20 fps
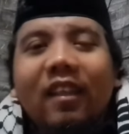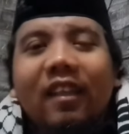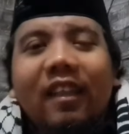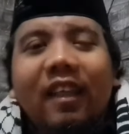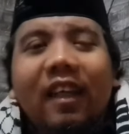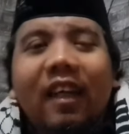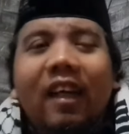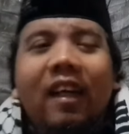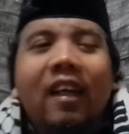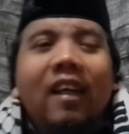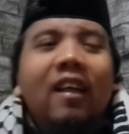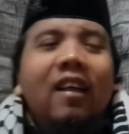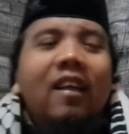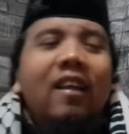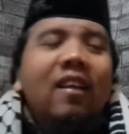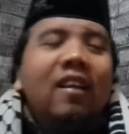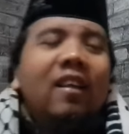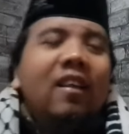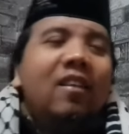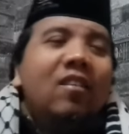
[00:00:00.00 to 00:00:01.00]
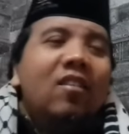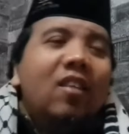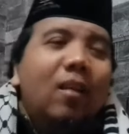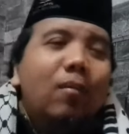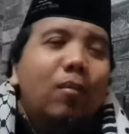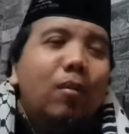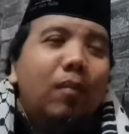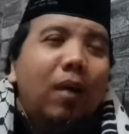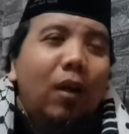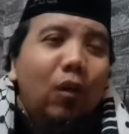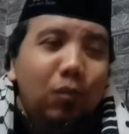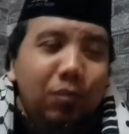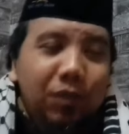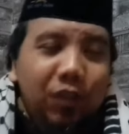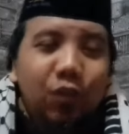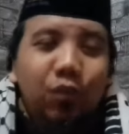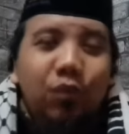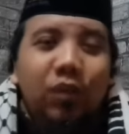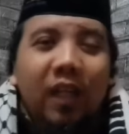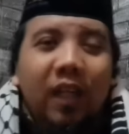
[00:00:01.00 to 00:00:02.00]
Iya saya
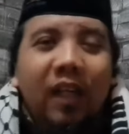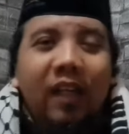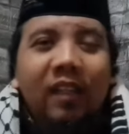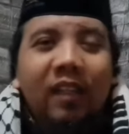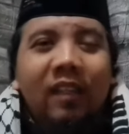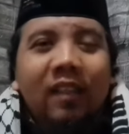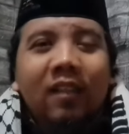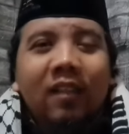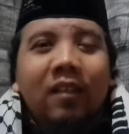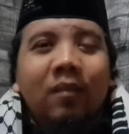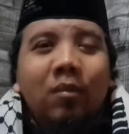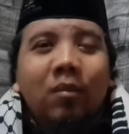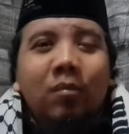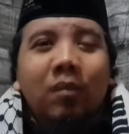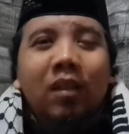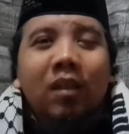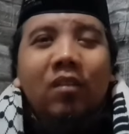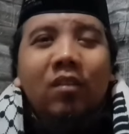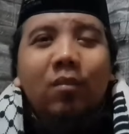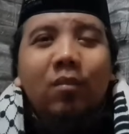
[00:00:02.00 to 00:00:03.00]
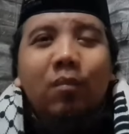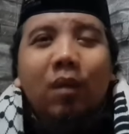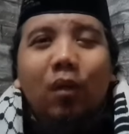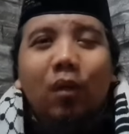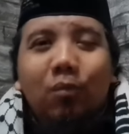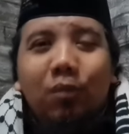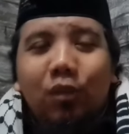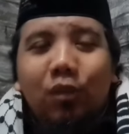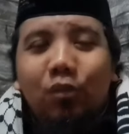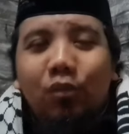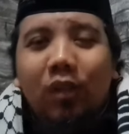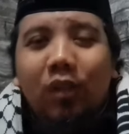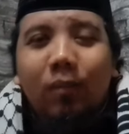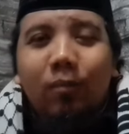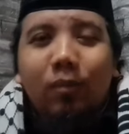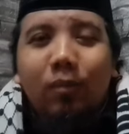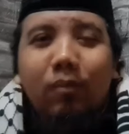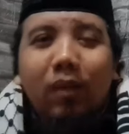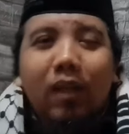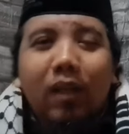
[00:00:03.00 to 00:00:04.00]
memaklumi juga ya memang saya memaklumi juga
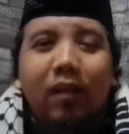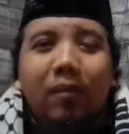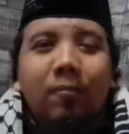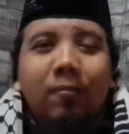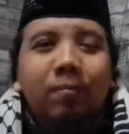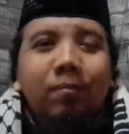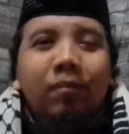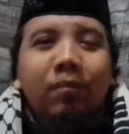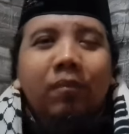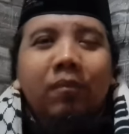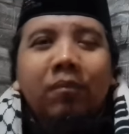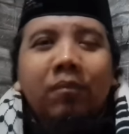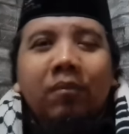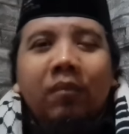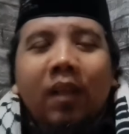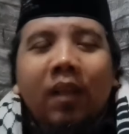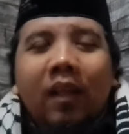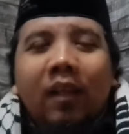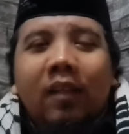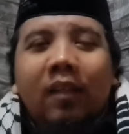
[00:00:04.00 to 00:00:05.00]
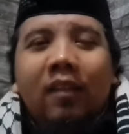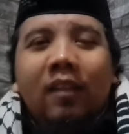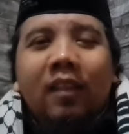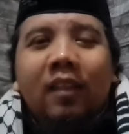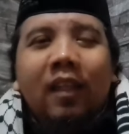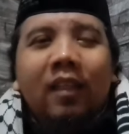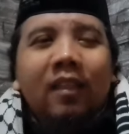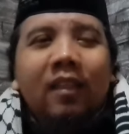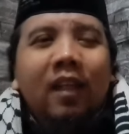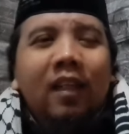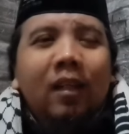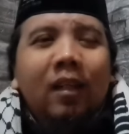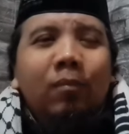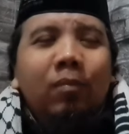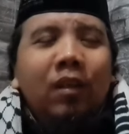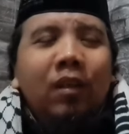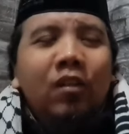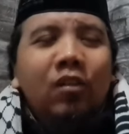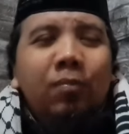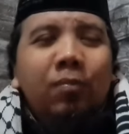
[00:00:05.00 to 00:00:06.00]
memang nah, ketika
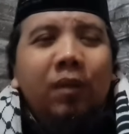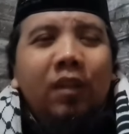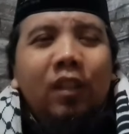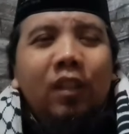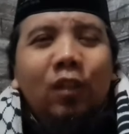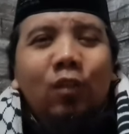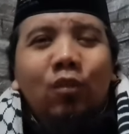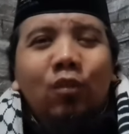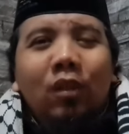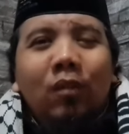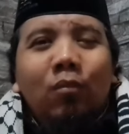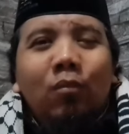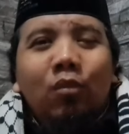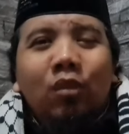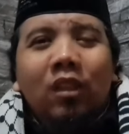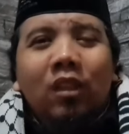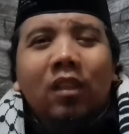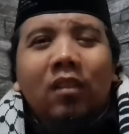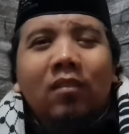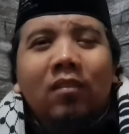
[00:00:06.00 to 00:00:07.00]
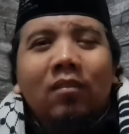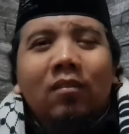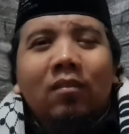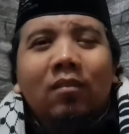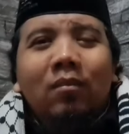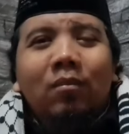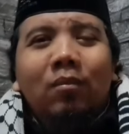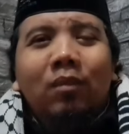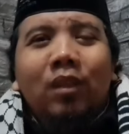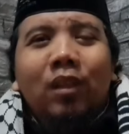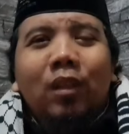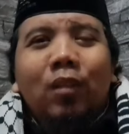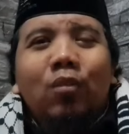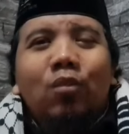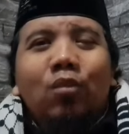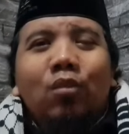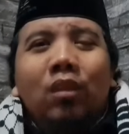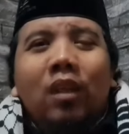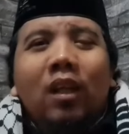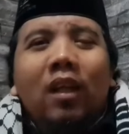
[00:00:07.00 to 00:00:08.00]
dihadapkan seperti itu ya mungkin beliau
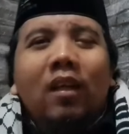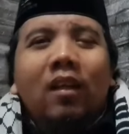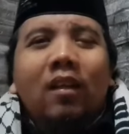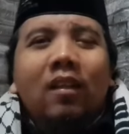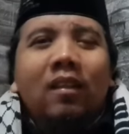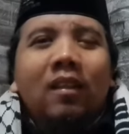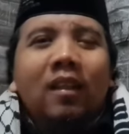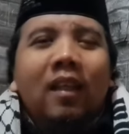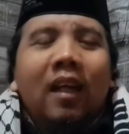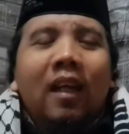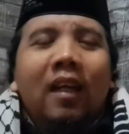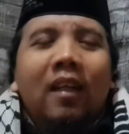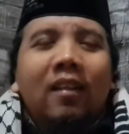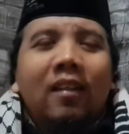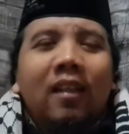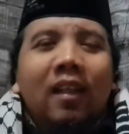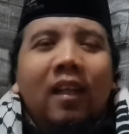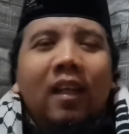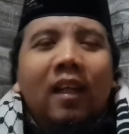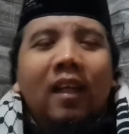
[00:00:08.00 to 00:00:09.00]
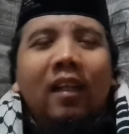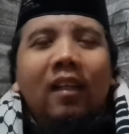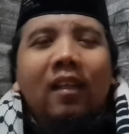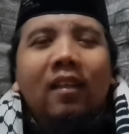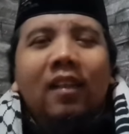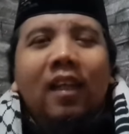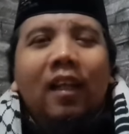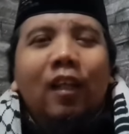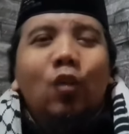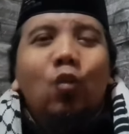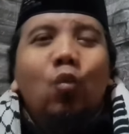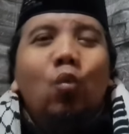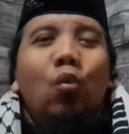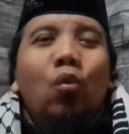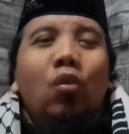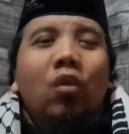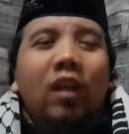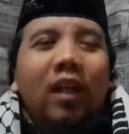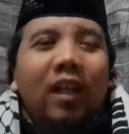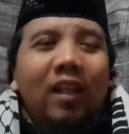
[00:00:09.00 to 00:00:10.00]
juga ya antara tarik
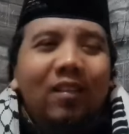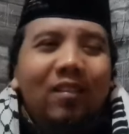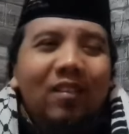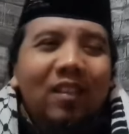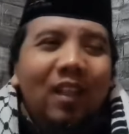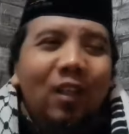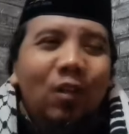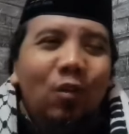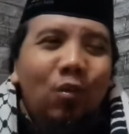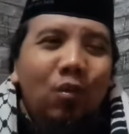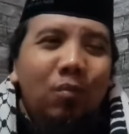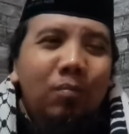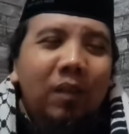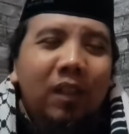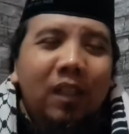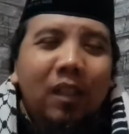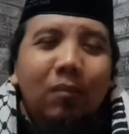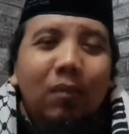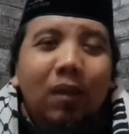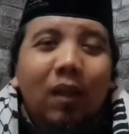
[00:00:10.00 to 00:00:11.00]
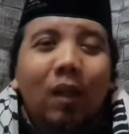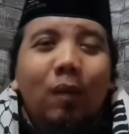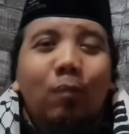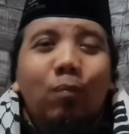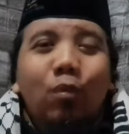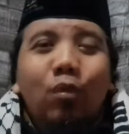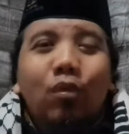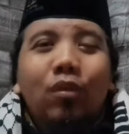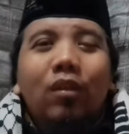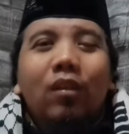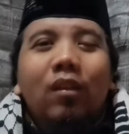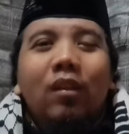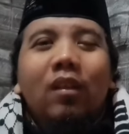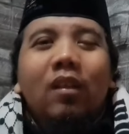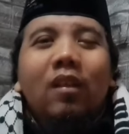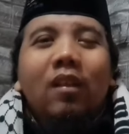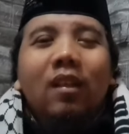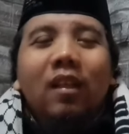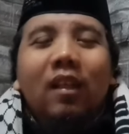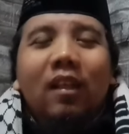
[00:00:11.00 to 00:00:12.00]
ulur lah tarik ulur bagaimanapun
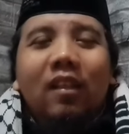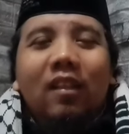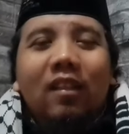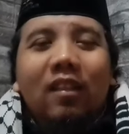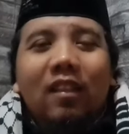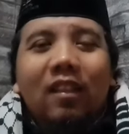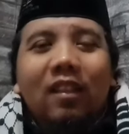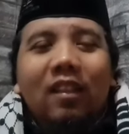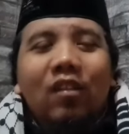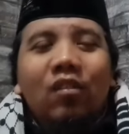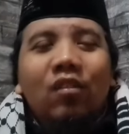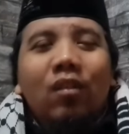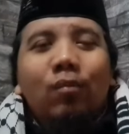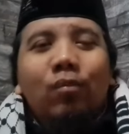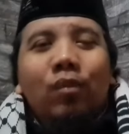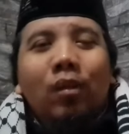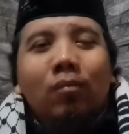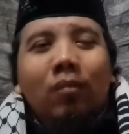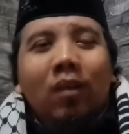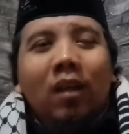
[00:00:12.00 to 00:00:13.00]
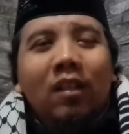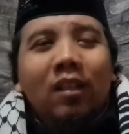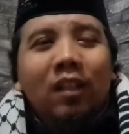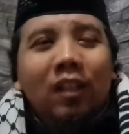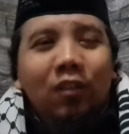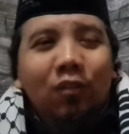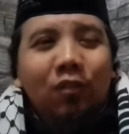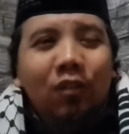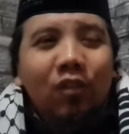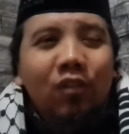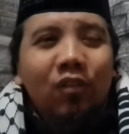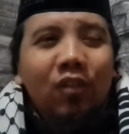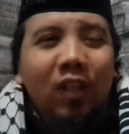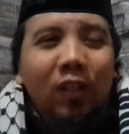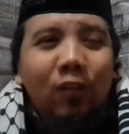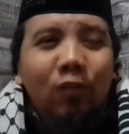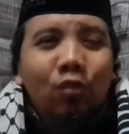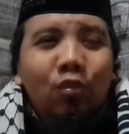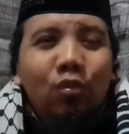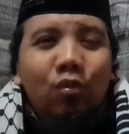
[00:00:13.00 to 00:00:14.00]
LDI Islam Jamaah di Indonesia
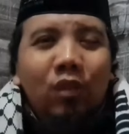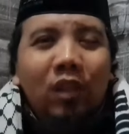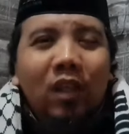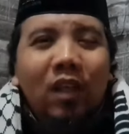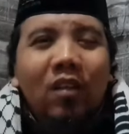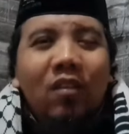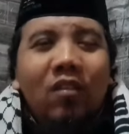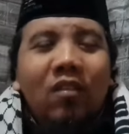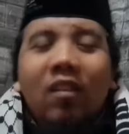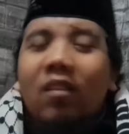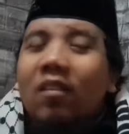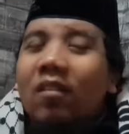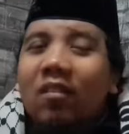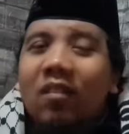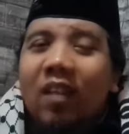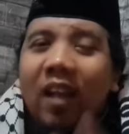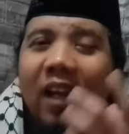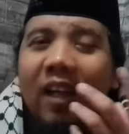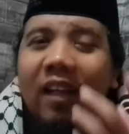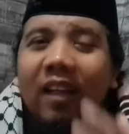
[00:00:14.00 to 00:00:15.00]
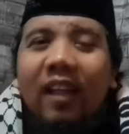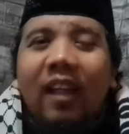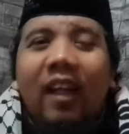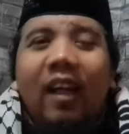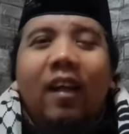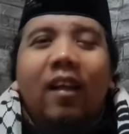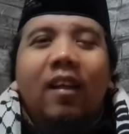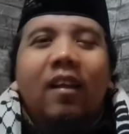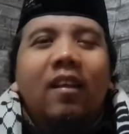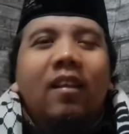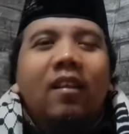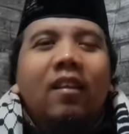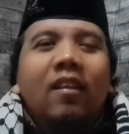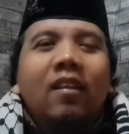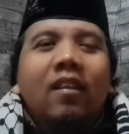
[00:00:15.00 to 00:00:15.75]
itu juga secara